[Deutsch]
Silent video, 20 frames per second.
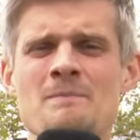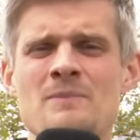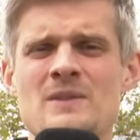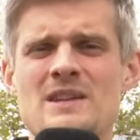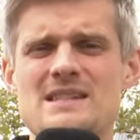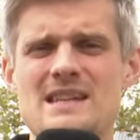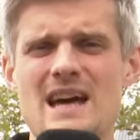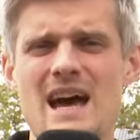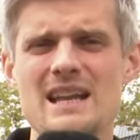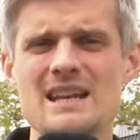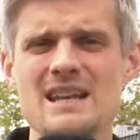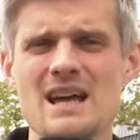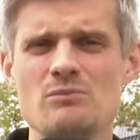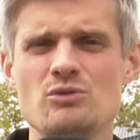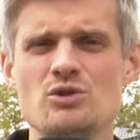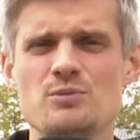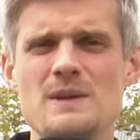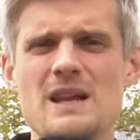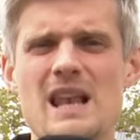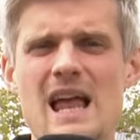Das
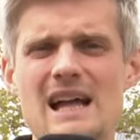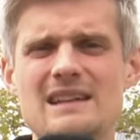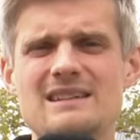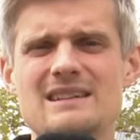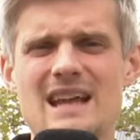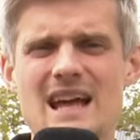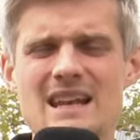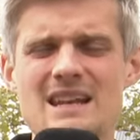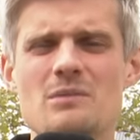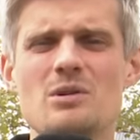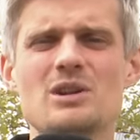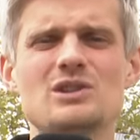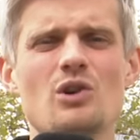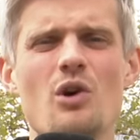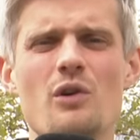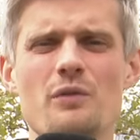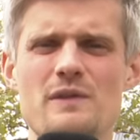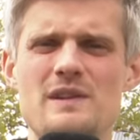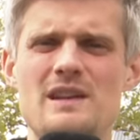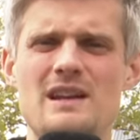Heidenheim-Spiel hat dann aber
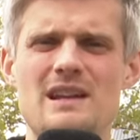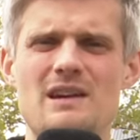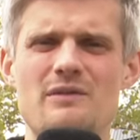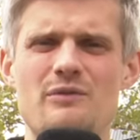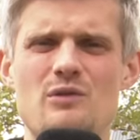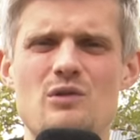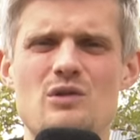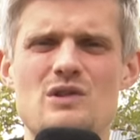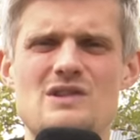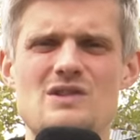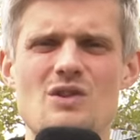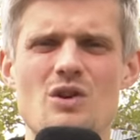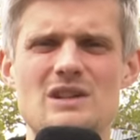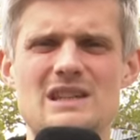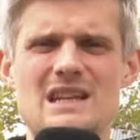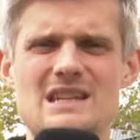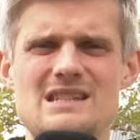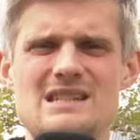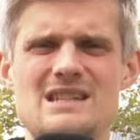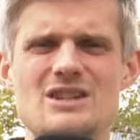doch wieder dafür
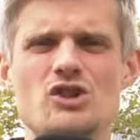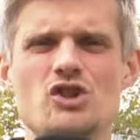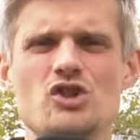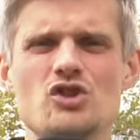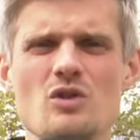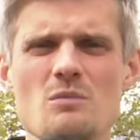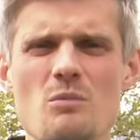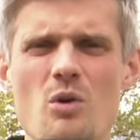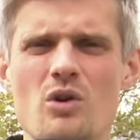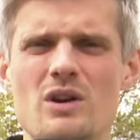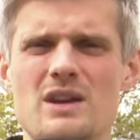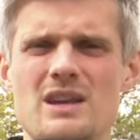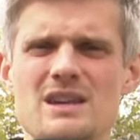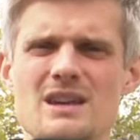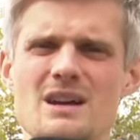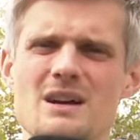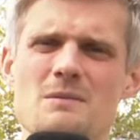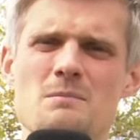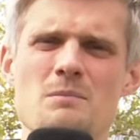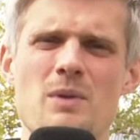gesorgt, dass die Stimmung
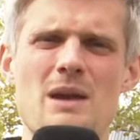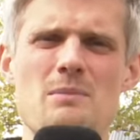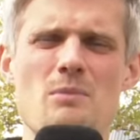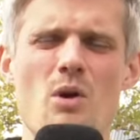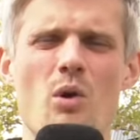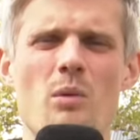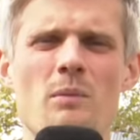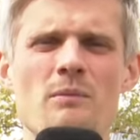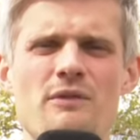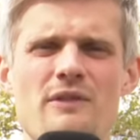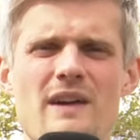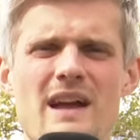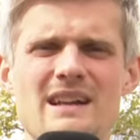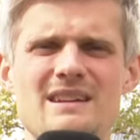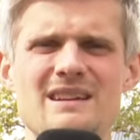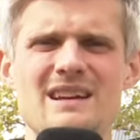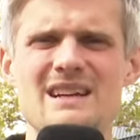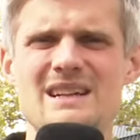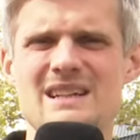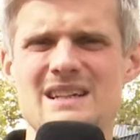hier im Bremer
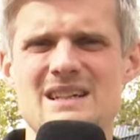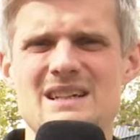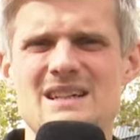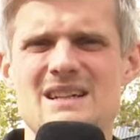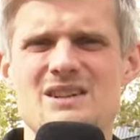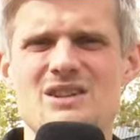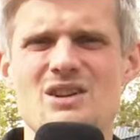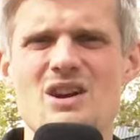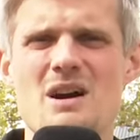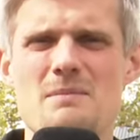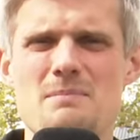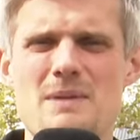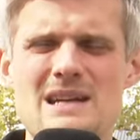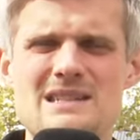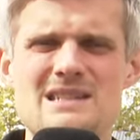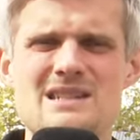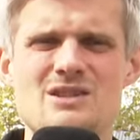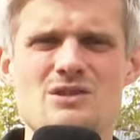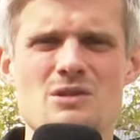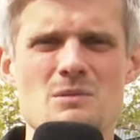Umfeld ja,
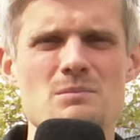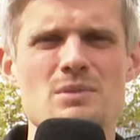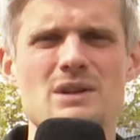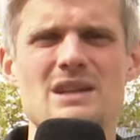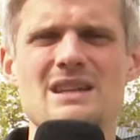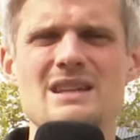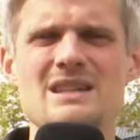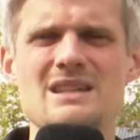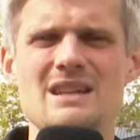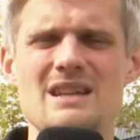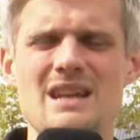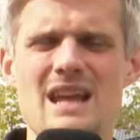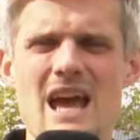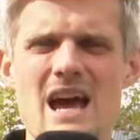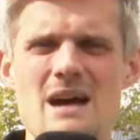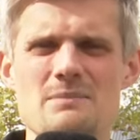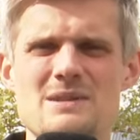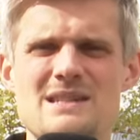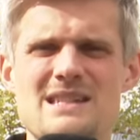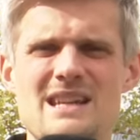passend zum beginnenden
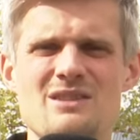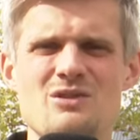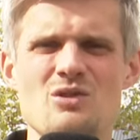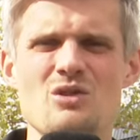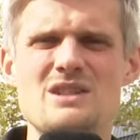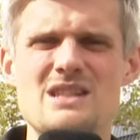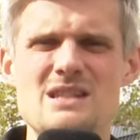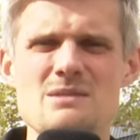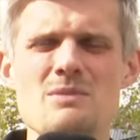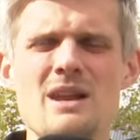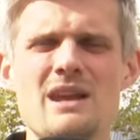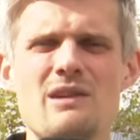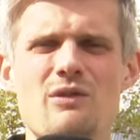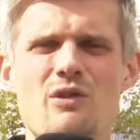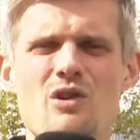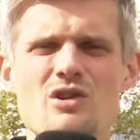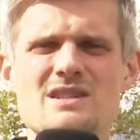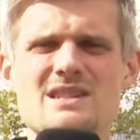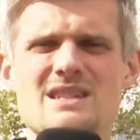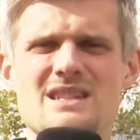Herbst dann doch ziemlich
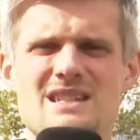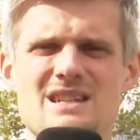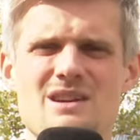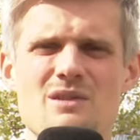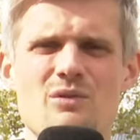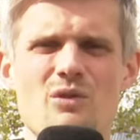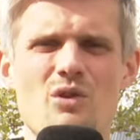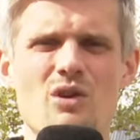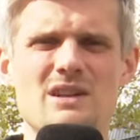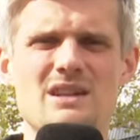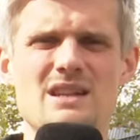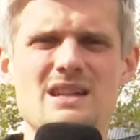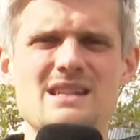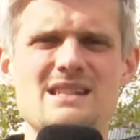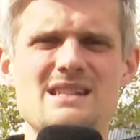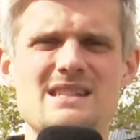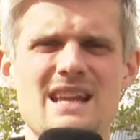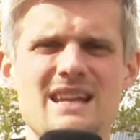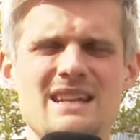frostig geworden ist.